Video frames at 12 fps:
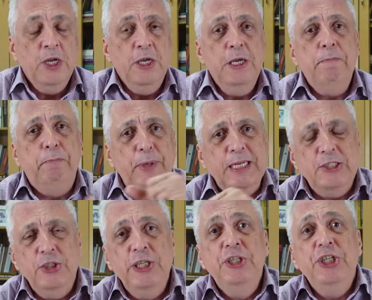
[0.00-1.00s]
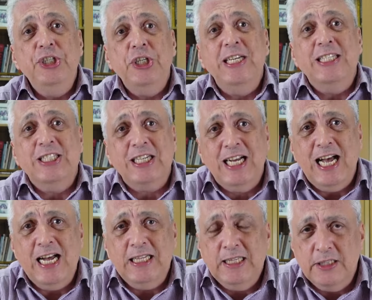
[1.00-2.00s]
e, e diz que as
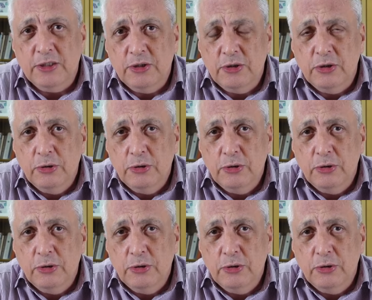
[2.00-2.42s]
cartas